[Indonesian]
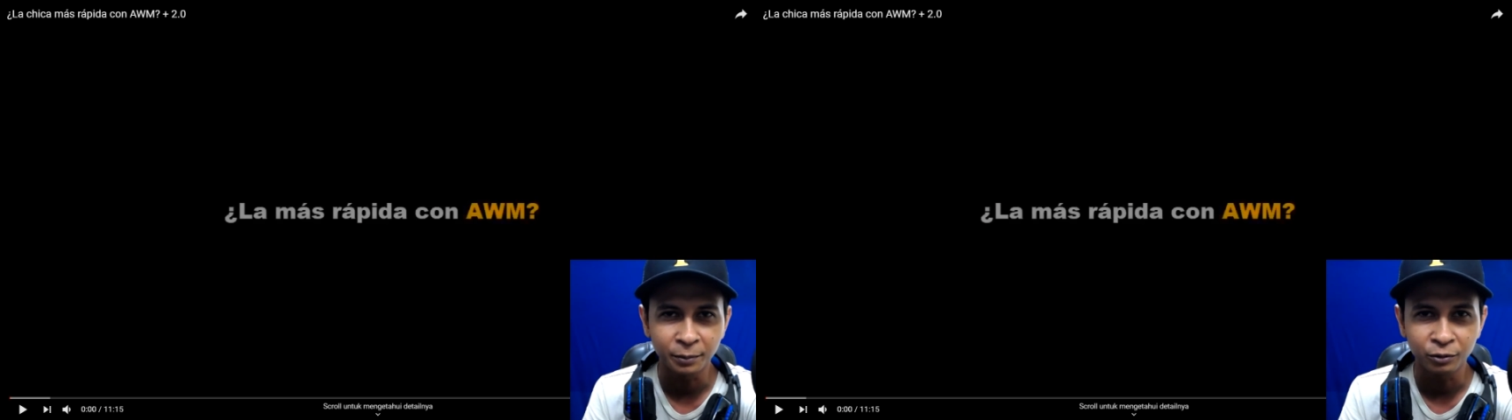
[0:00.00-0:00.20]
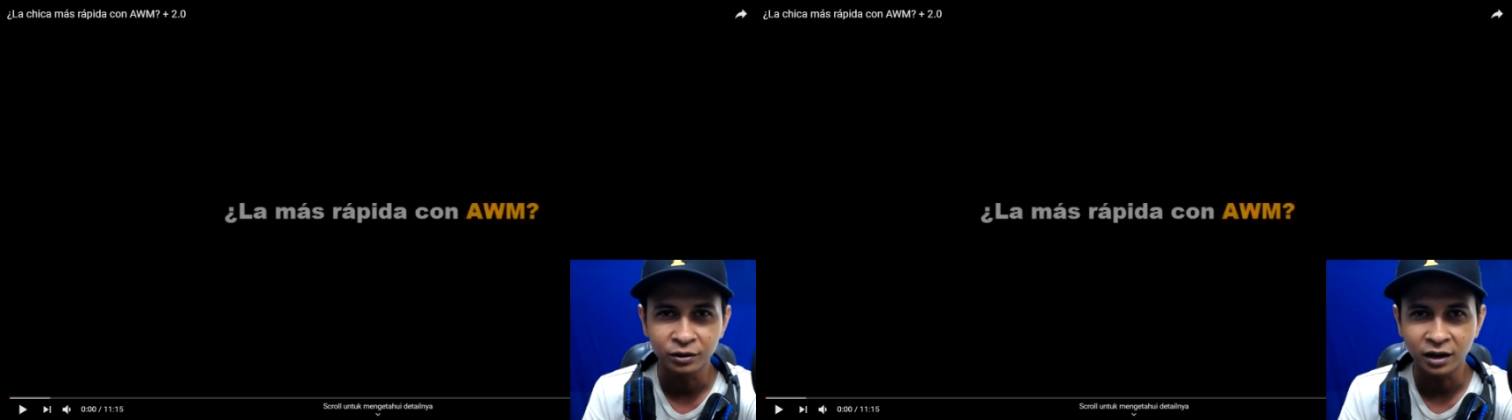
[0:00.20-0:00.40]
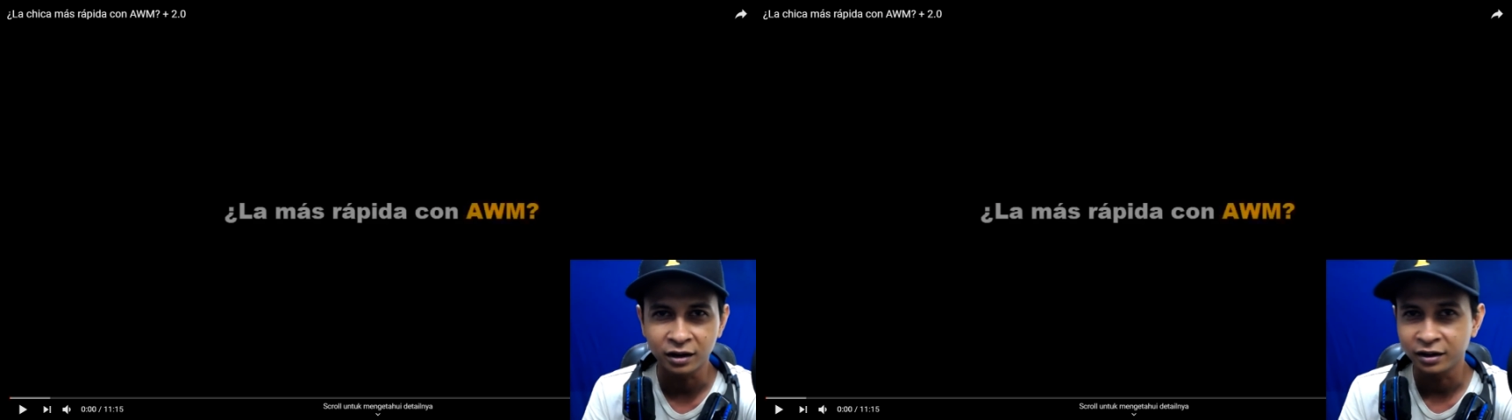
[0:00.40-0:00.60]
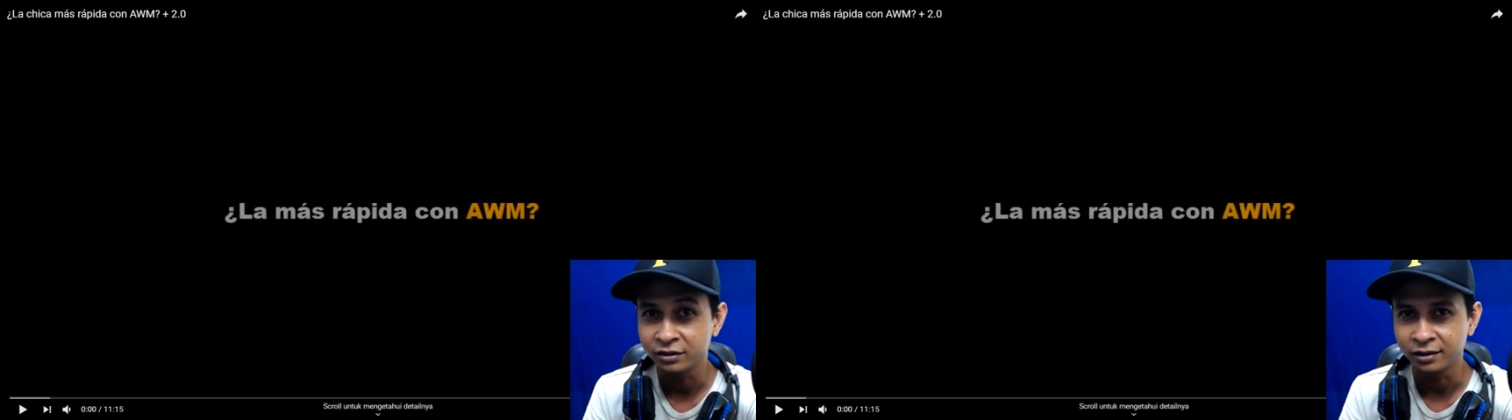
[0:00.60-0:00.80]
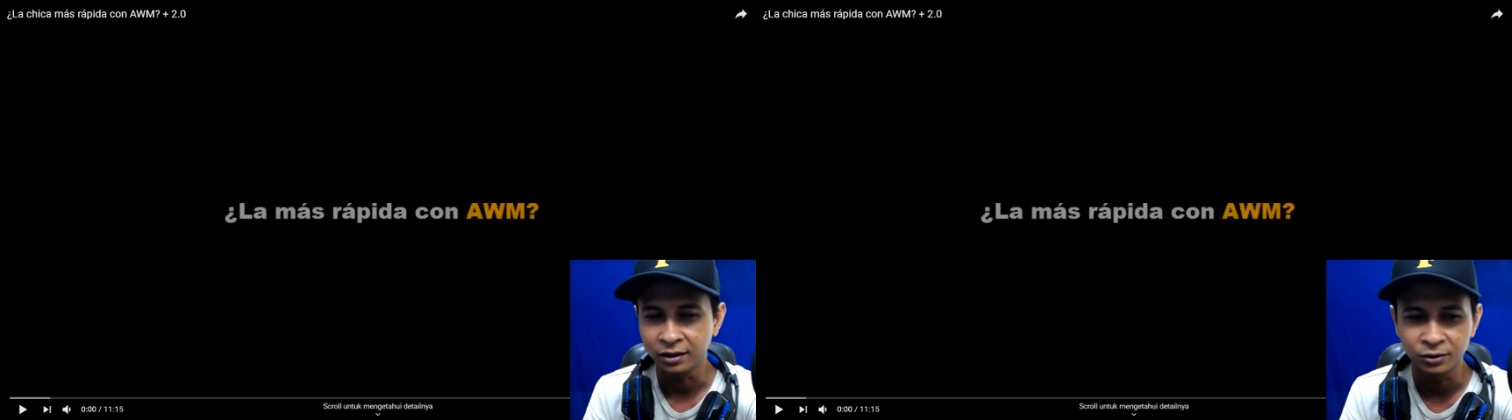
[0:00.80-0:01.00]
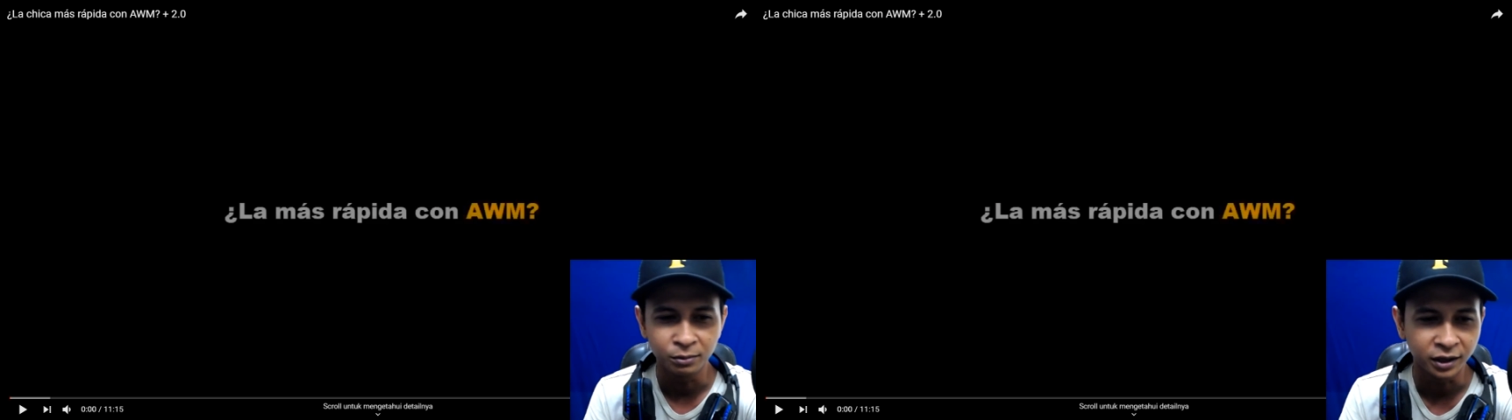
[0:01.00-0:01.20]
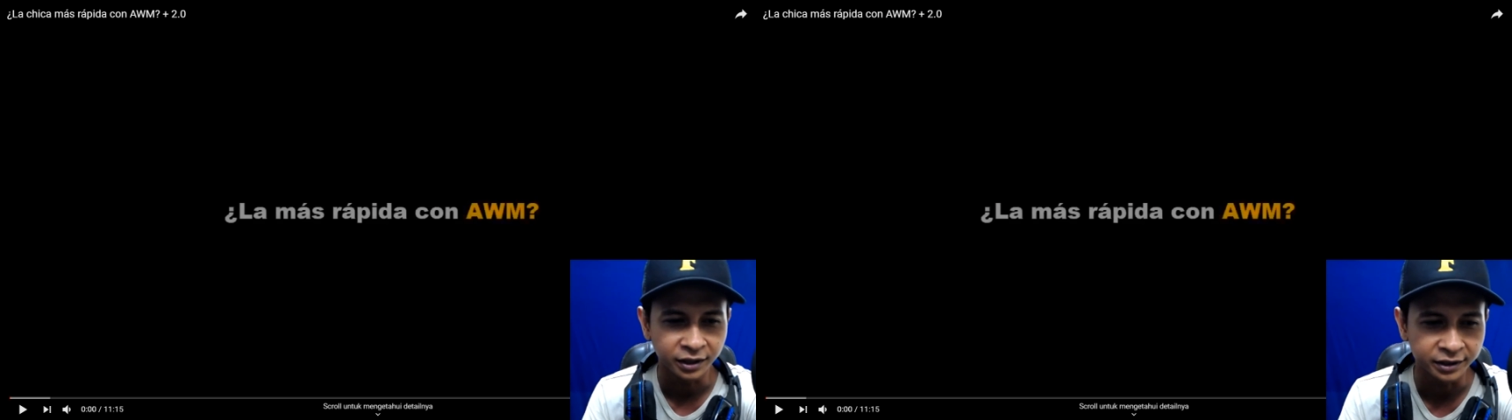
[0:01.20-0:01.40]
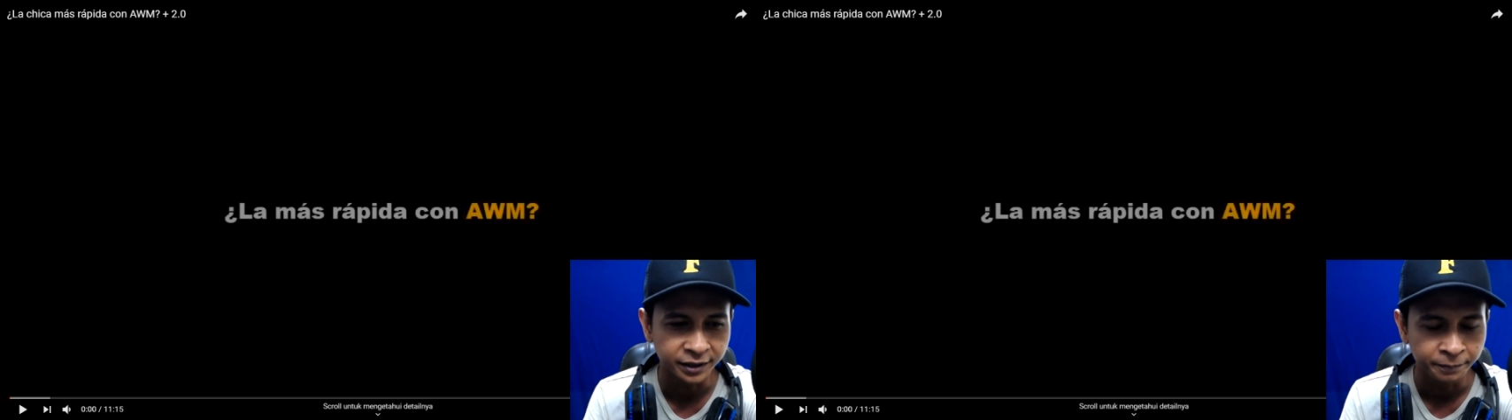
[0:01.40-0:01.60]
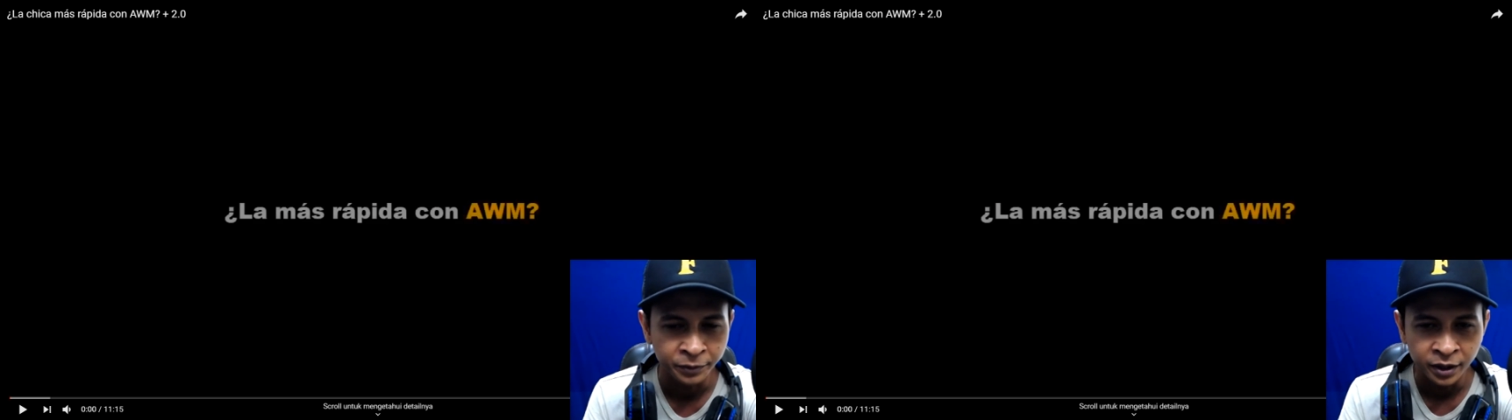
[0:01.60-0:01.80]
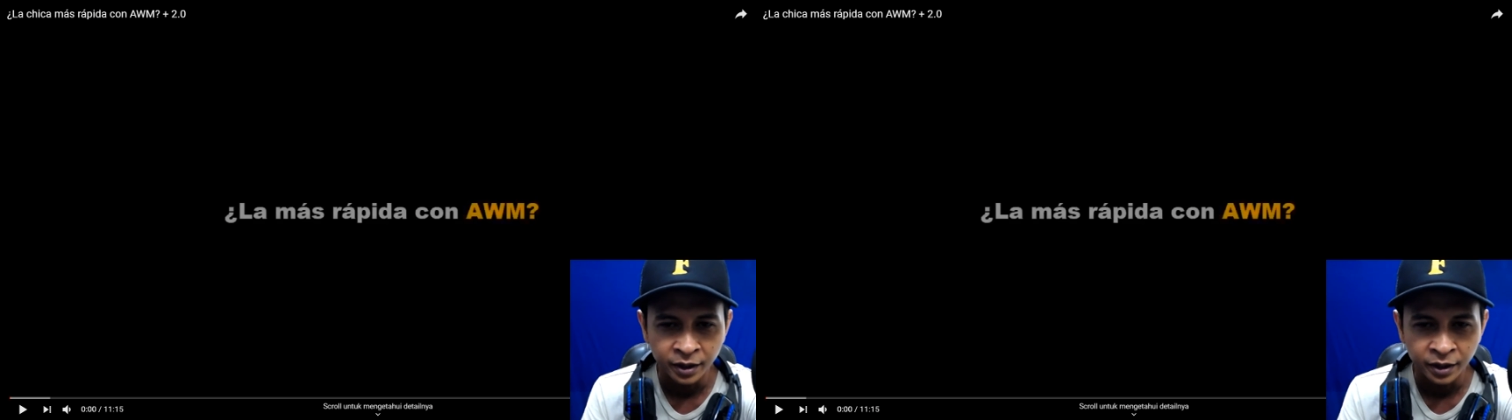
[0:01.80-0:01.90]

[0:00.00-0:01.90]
ataupun karni jago banget guys. Oke,